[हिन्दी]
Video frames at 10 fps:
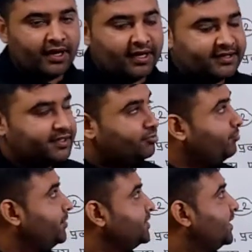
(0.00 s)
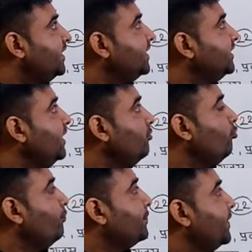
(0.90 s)
आज का टॉपिक स्टार्ट करते हैं
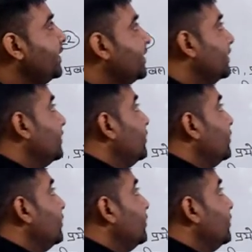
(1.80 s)
उपसर्ग